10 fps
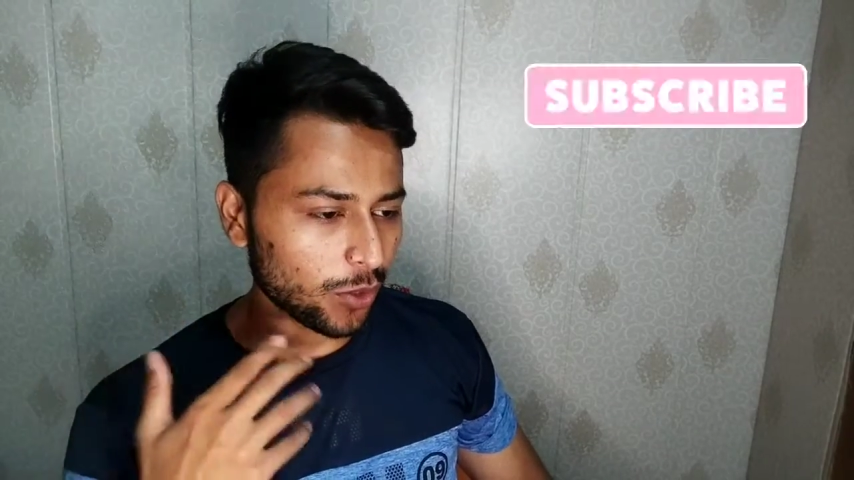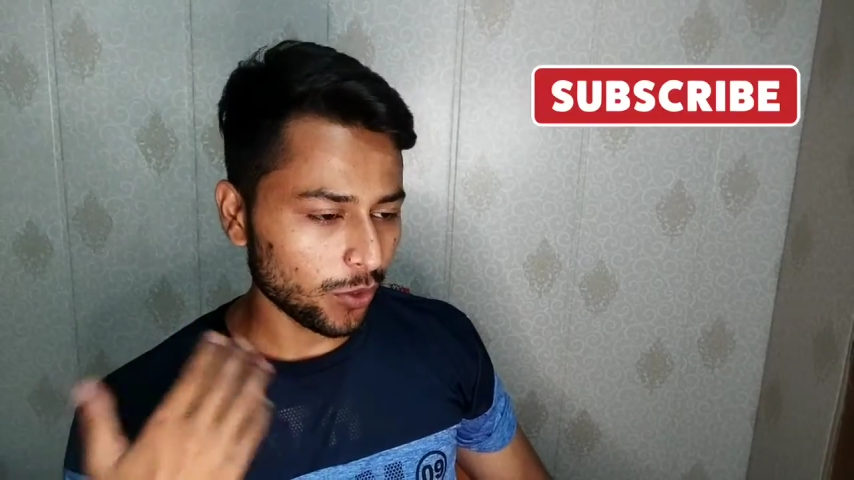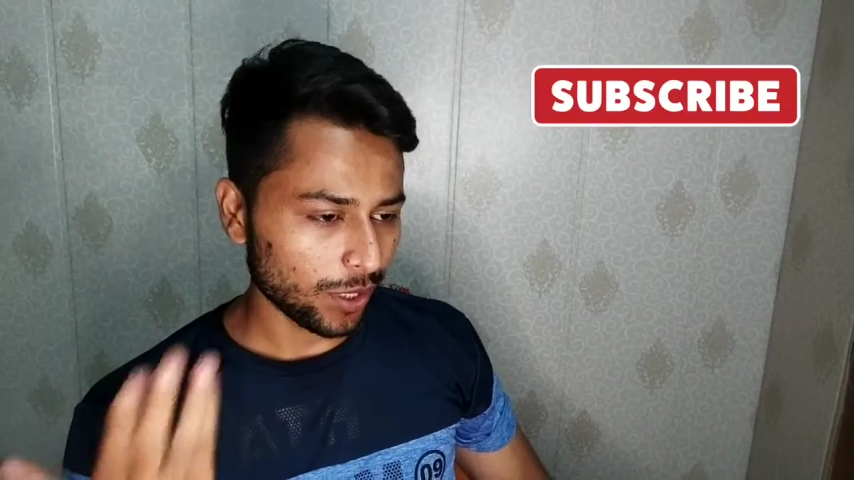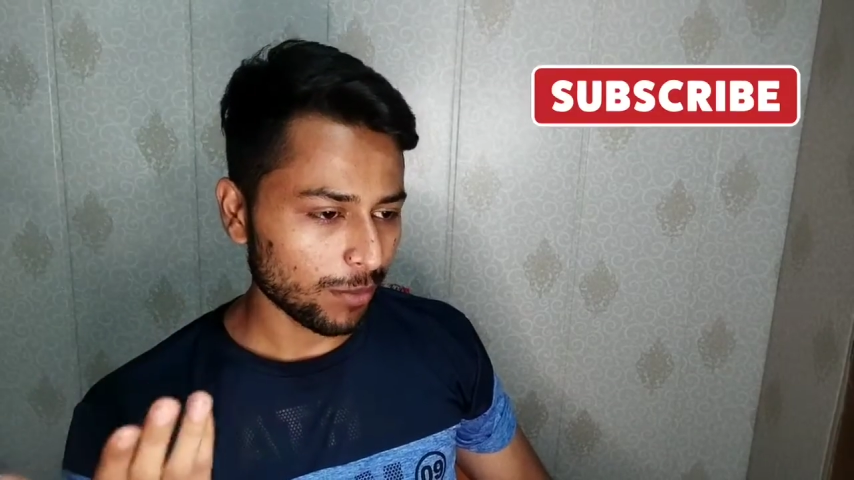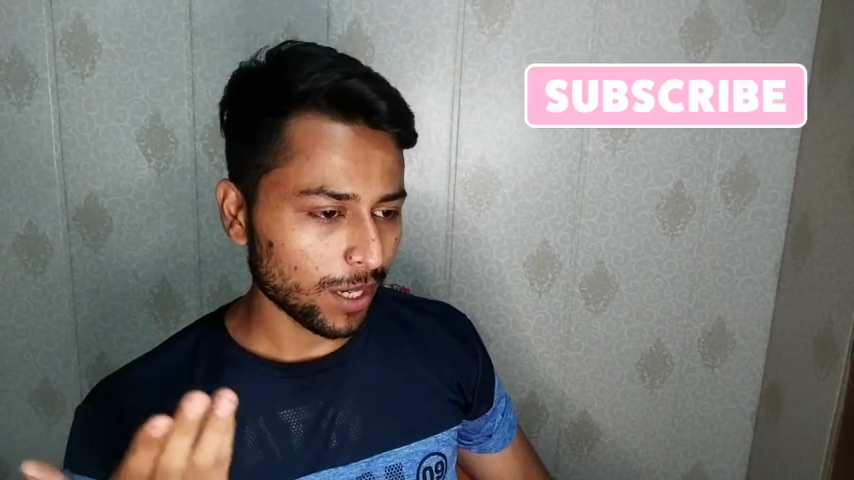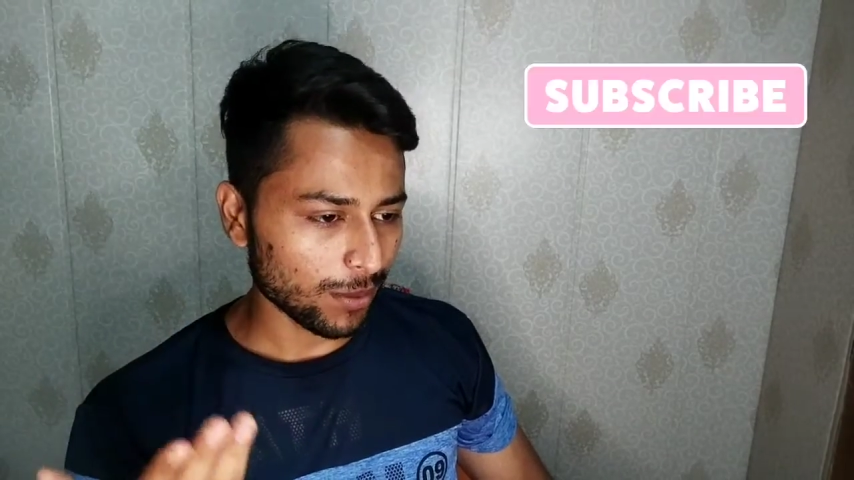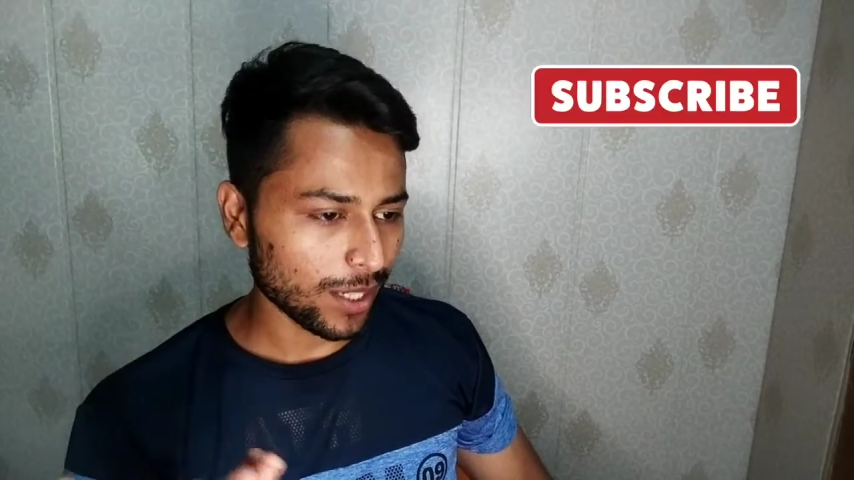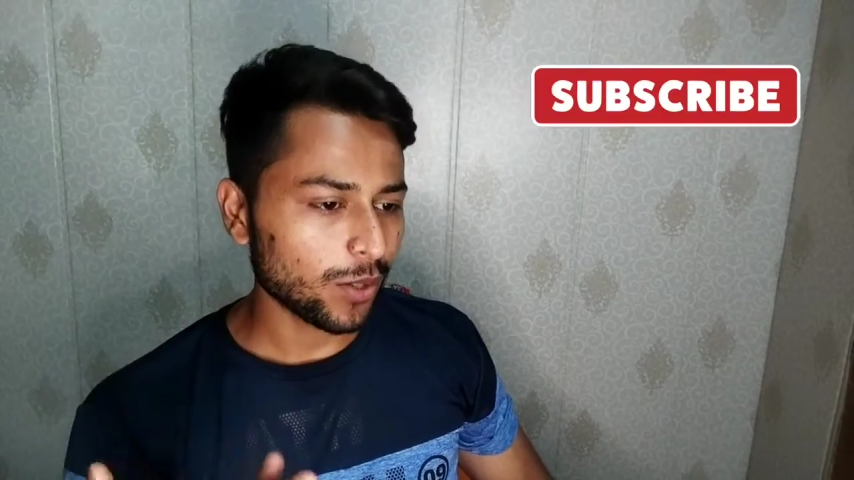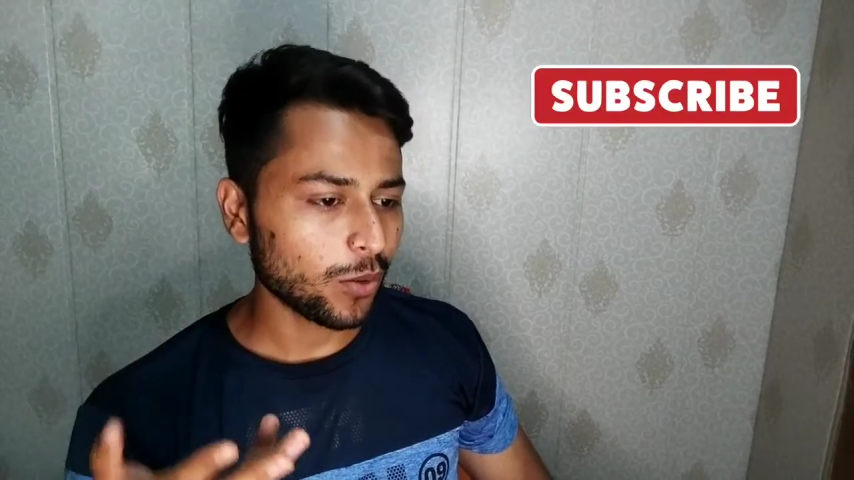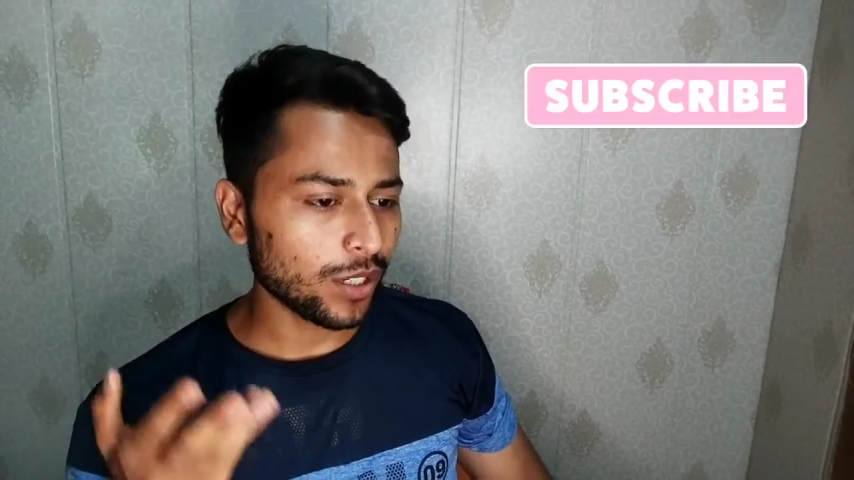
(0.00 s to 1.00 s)
जो उनकी भाभी
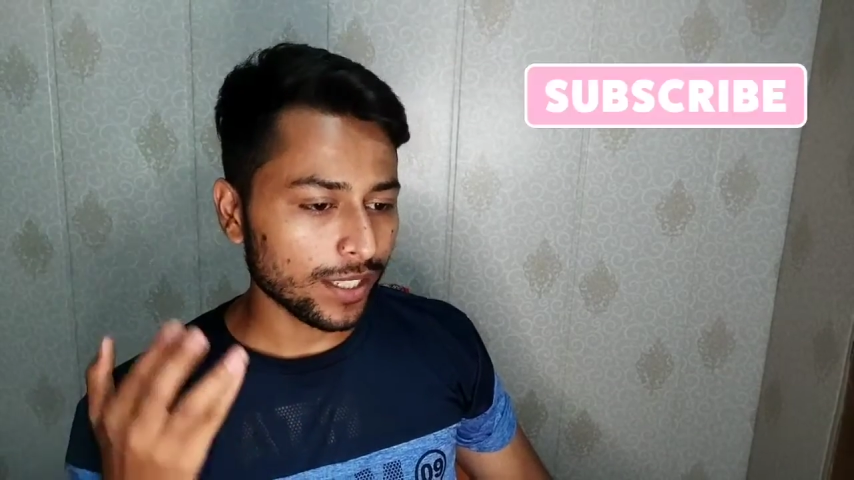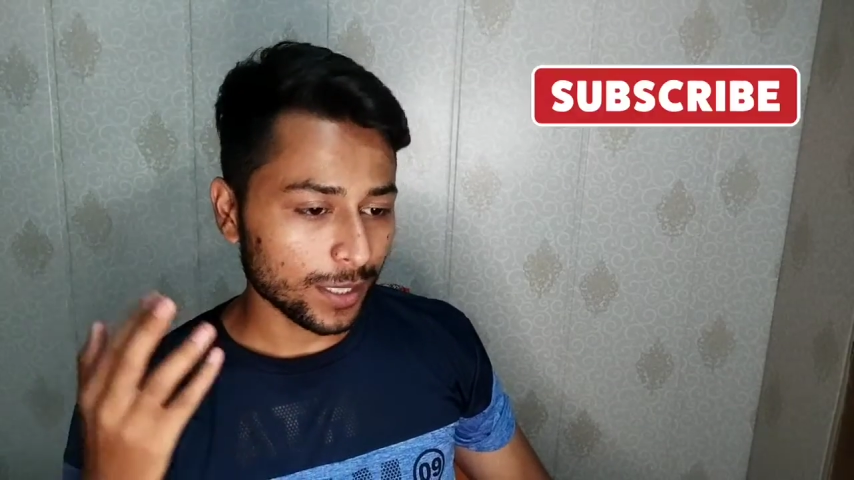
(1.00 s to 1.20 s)
का रोल